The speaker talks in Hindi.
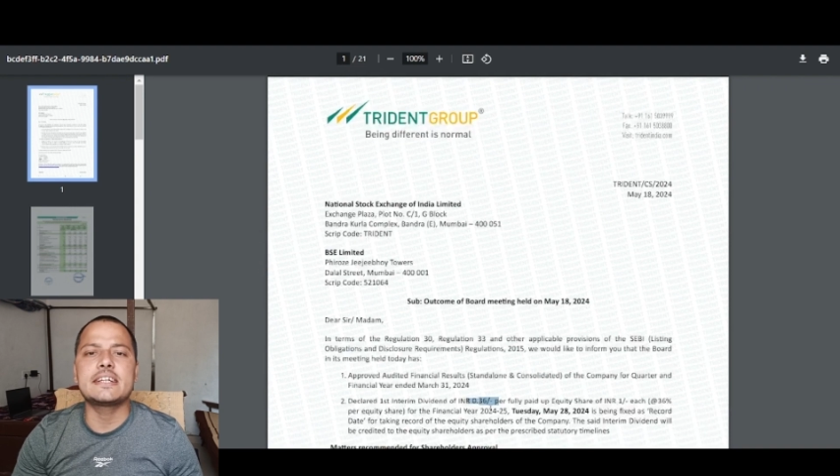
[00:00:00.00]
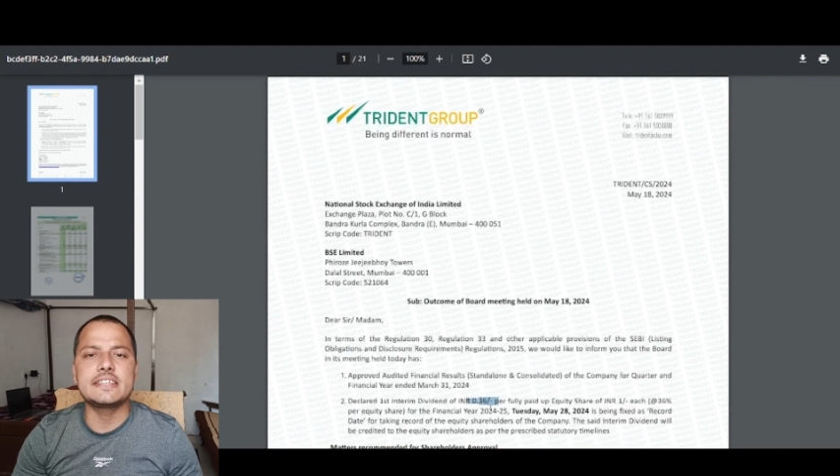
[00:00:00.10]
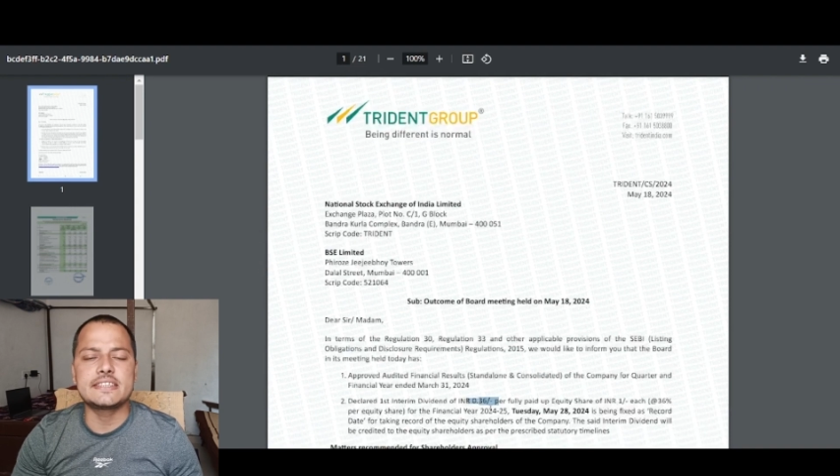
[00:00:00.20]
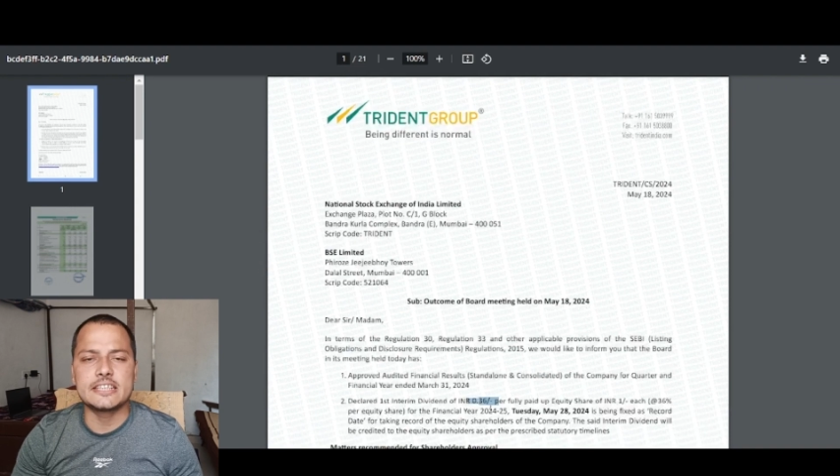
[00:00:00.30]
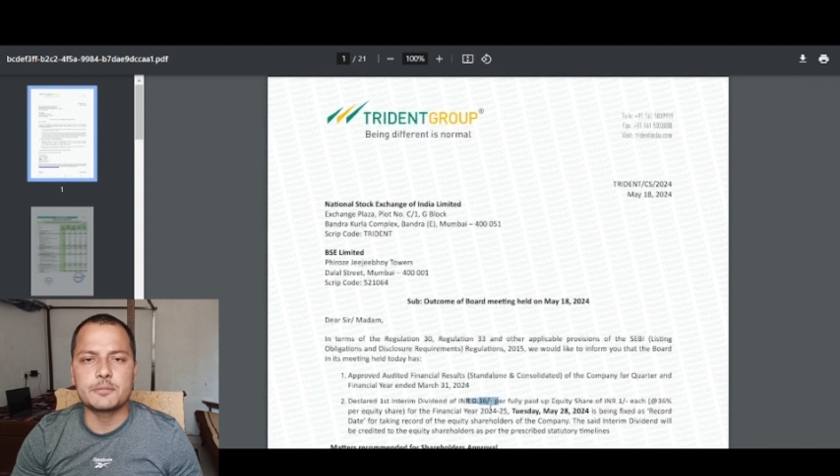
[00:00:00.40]

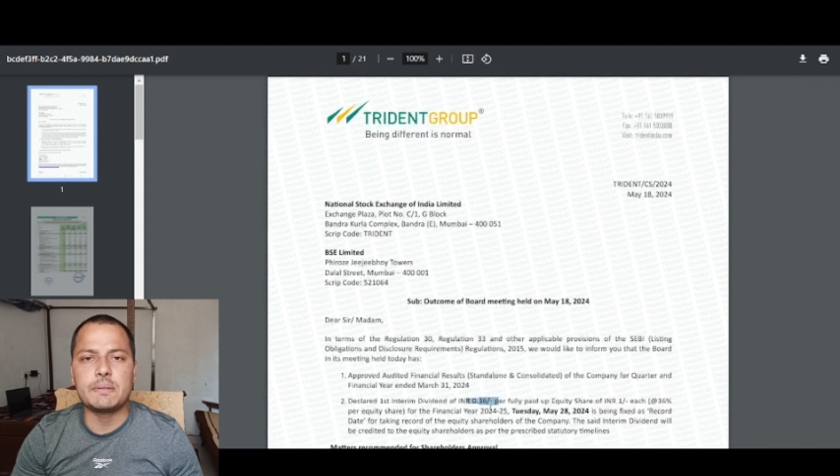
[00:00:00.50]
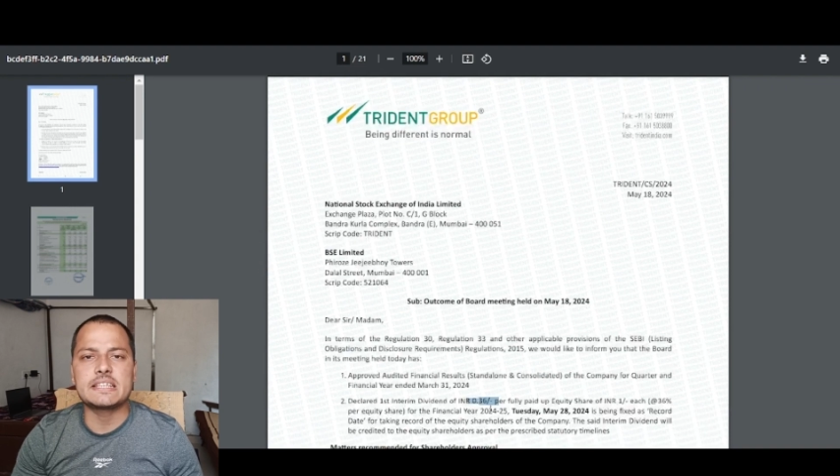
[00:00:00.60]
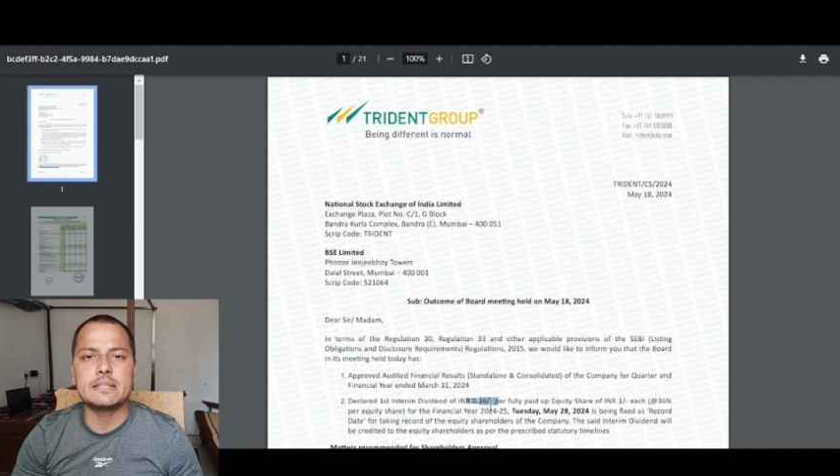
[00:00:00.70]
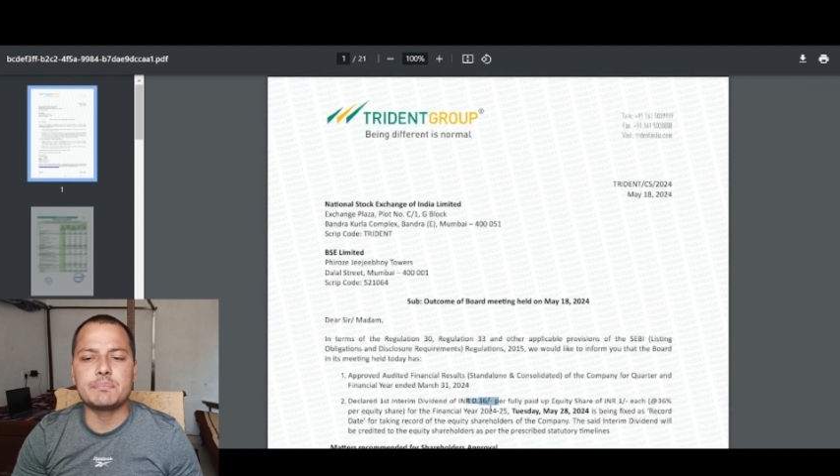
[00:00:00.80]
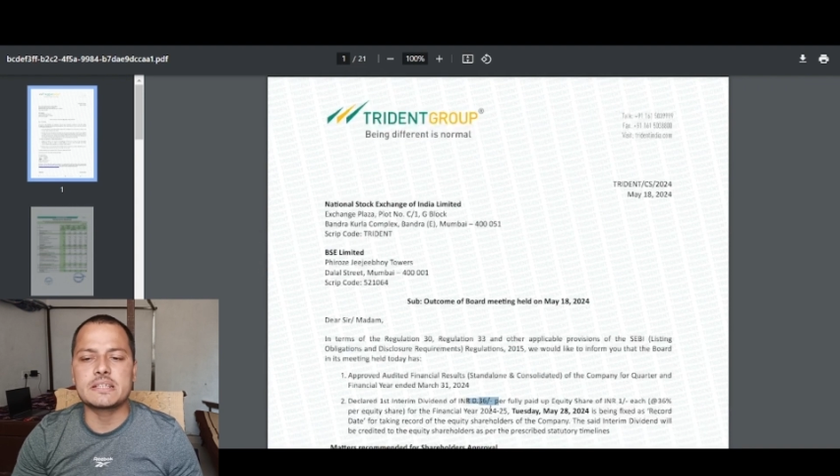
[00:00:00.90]
36
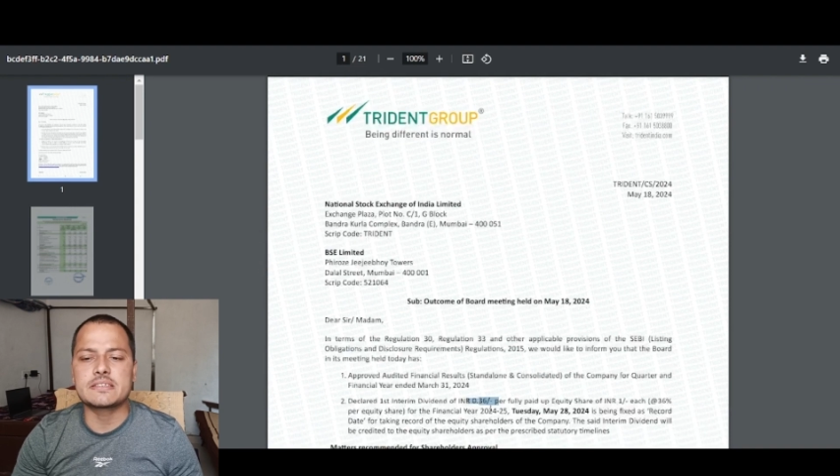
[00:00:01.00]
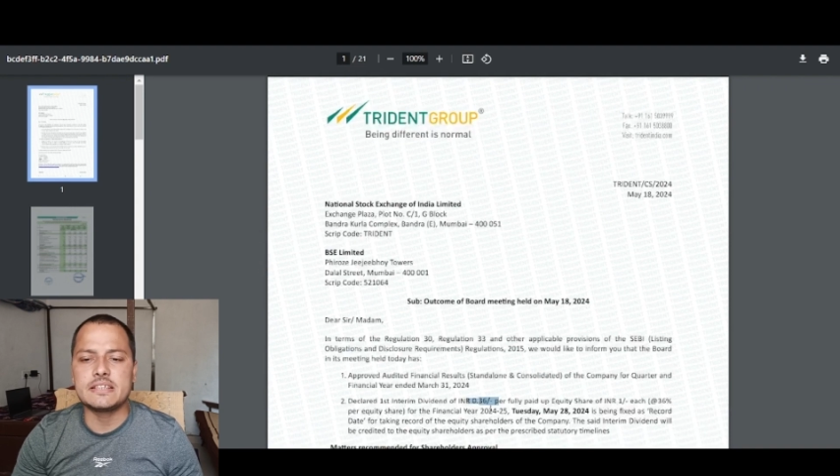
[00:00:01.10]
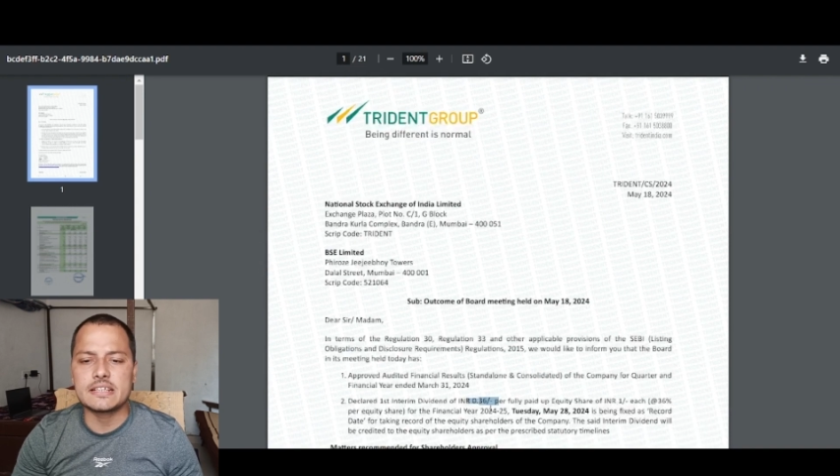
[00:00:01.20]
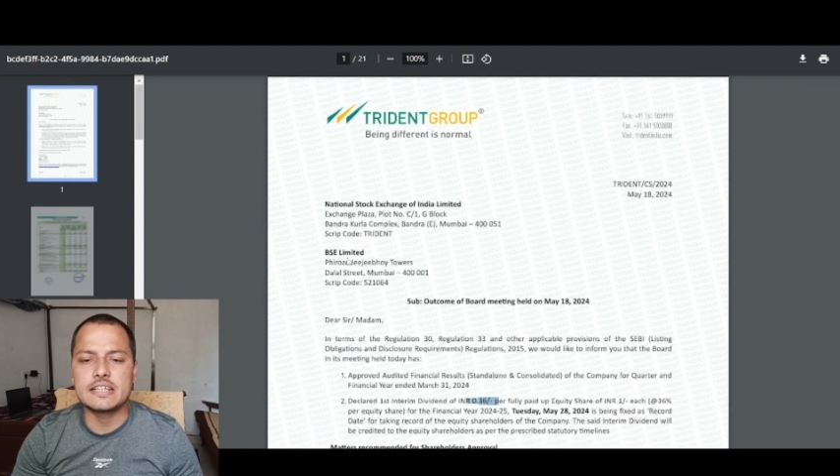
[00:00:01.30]
पैसे पर शेयर